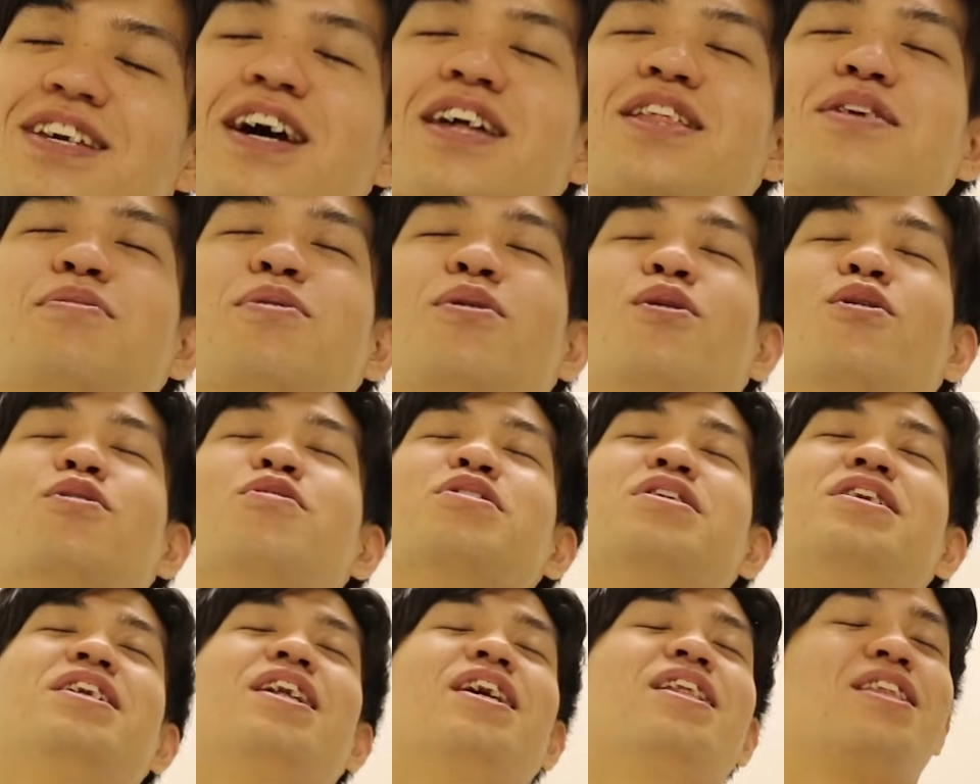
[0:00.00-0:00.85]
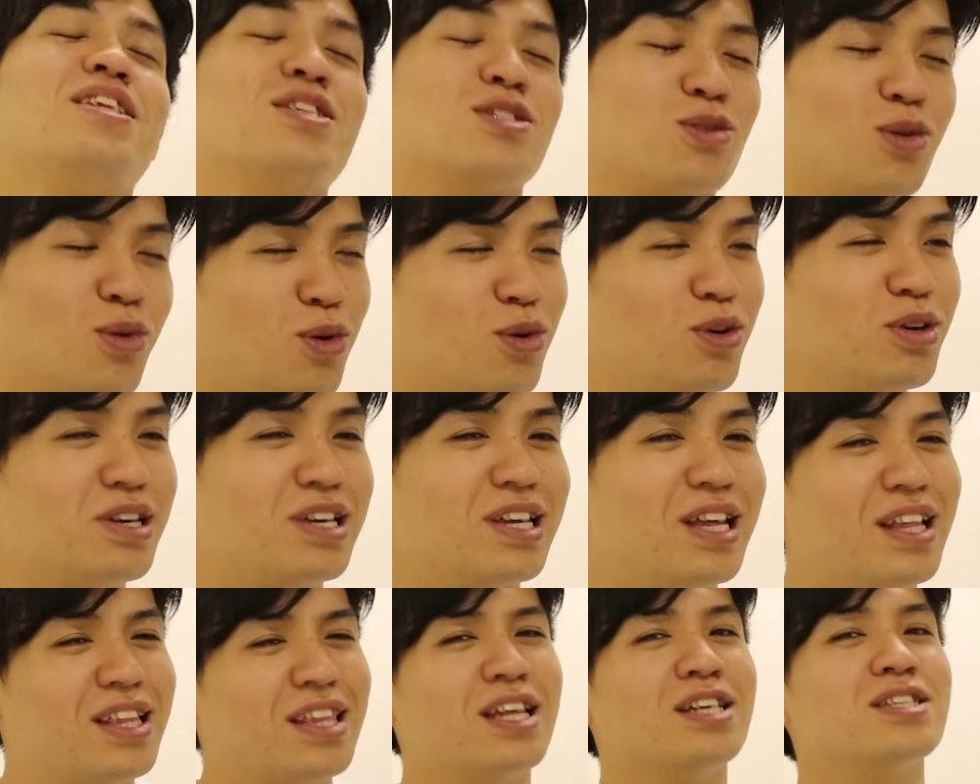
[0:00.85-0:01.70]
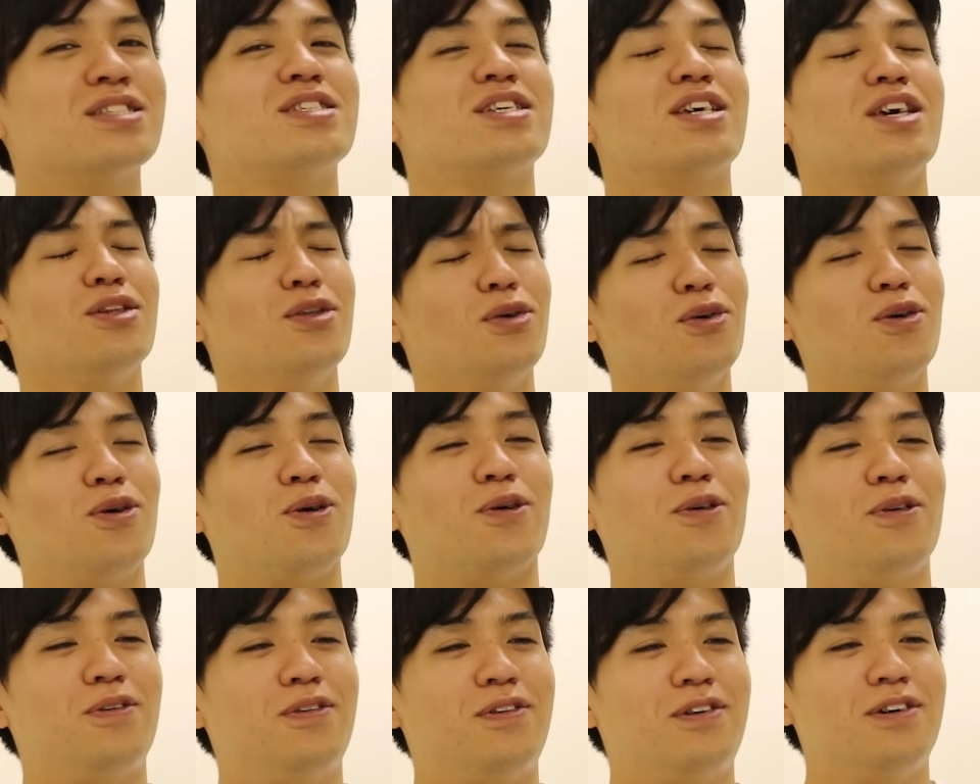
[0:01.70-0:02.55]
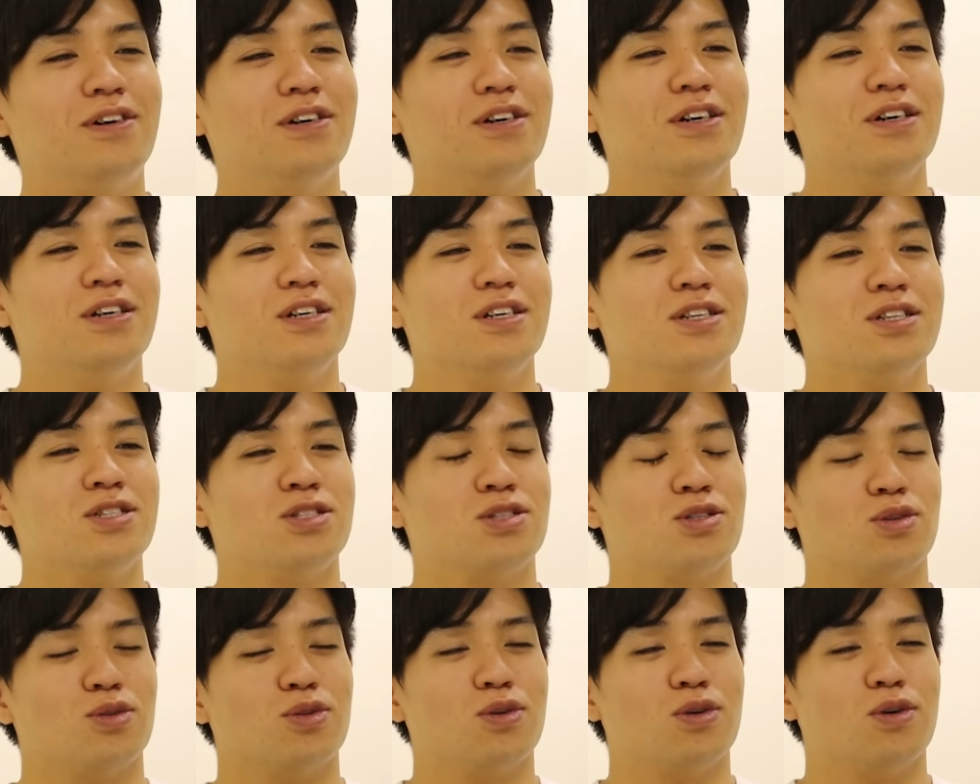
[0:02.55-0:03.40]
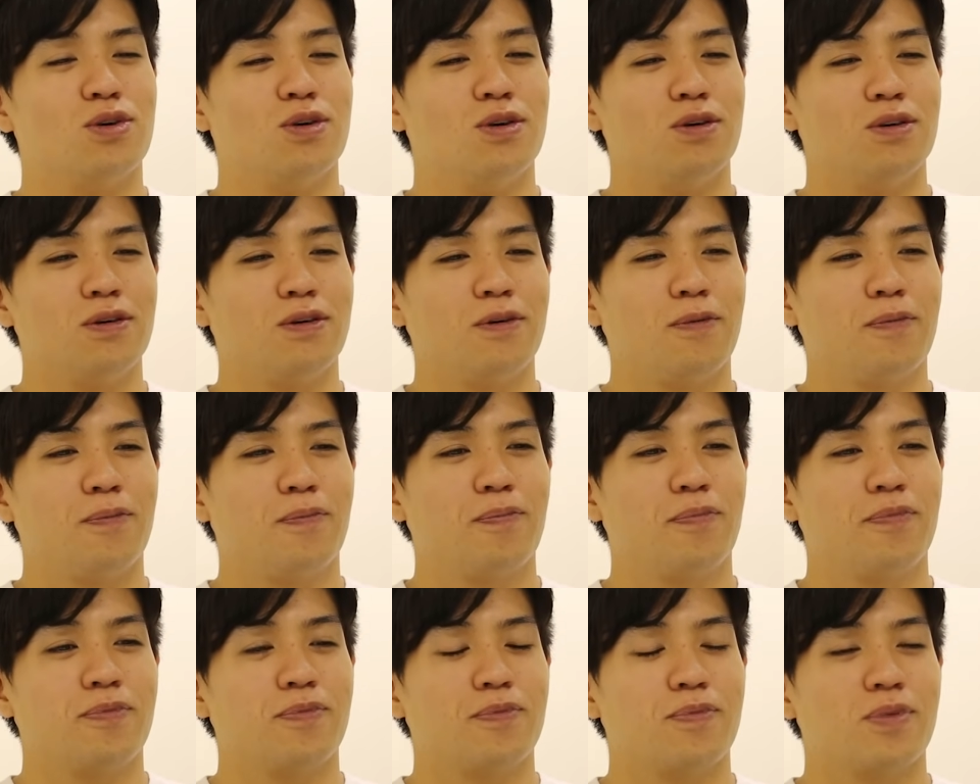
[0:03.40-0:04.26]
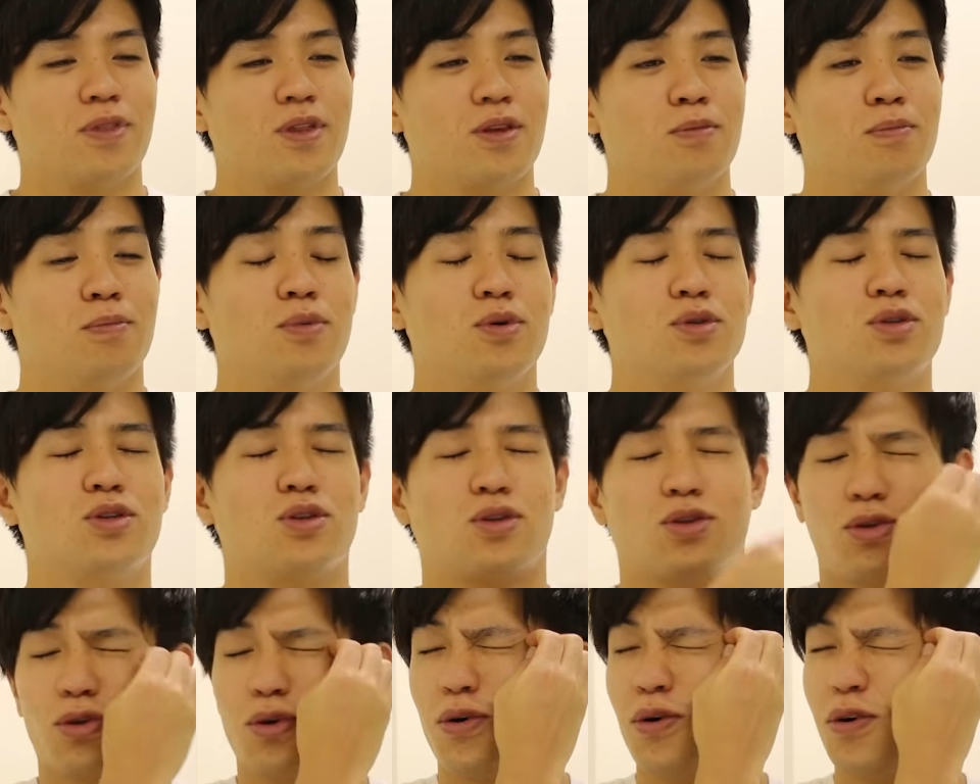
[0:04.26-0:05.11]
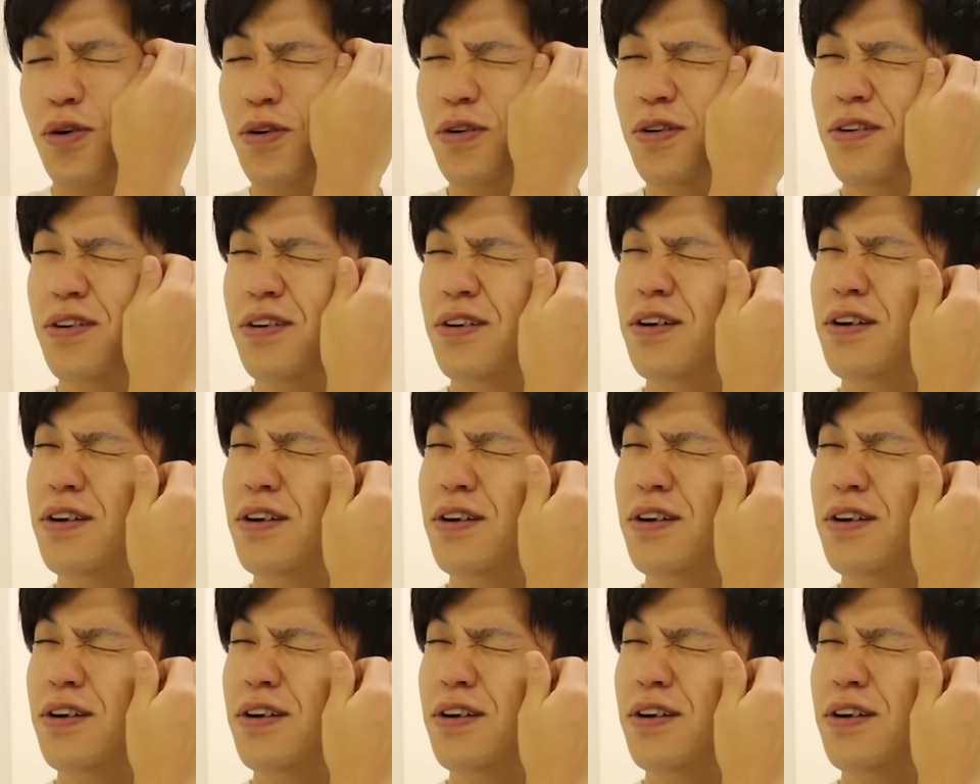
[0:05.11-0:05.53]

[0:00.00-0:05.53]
いやでも本気だったんです本気だったんですけどそのもっと